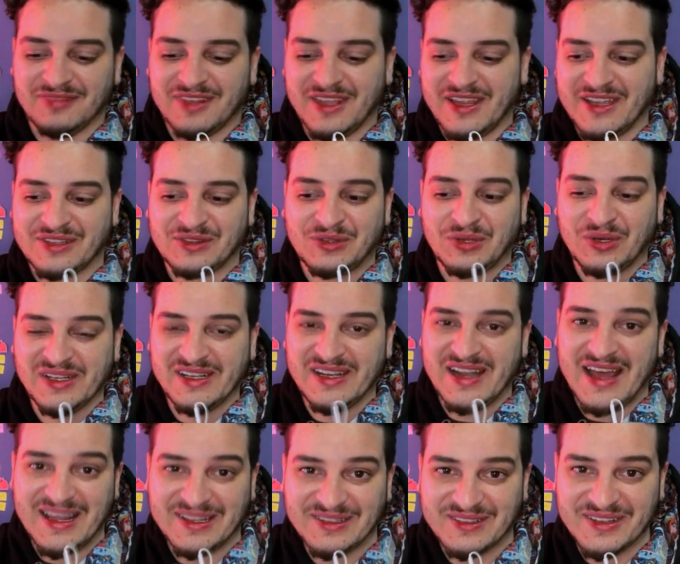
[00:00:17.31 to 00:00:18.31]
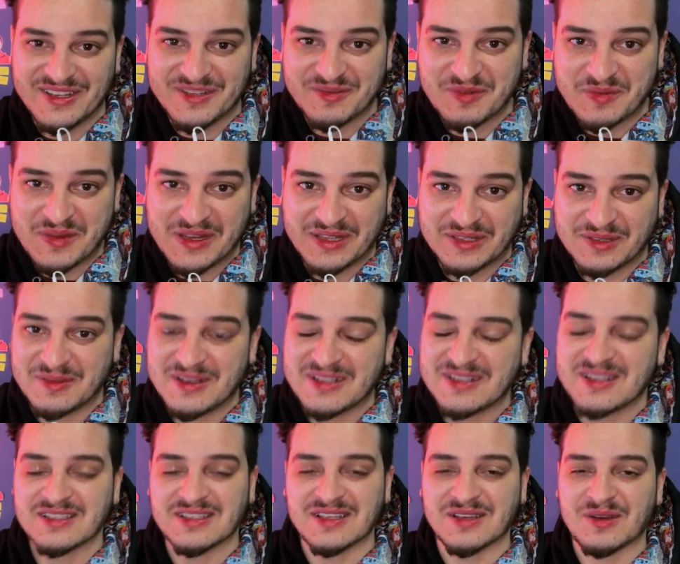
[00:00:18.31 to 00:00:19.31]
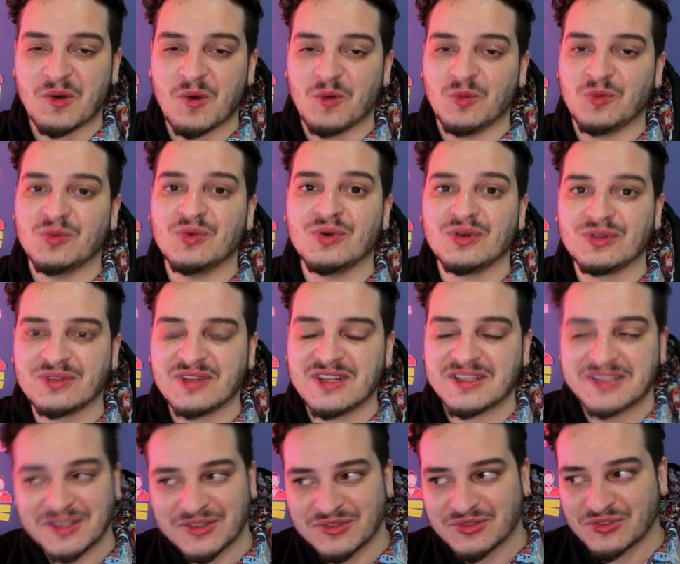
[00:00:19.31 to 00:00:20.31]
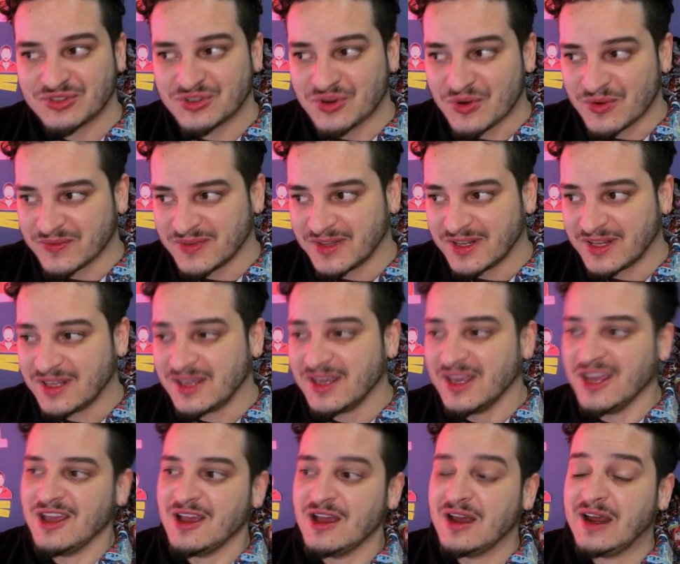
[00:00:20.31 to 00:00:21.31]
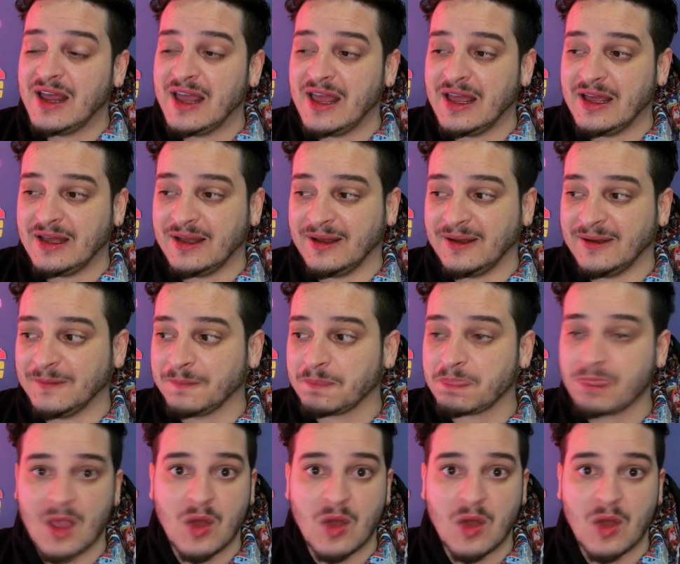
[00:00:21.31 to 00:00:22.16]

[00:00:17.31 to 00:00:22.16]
detonado neste momento, mas assim, com muito desejo de conferir é,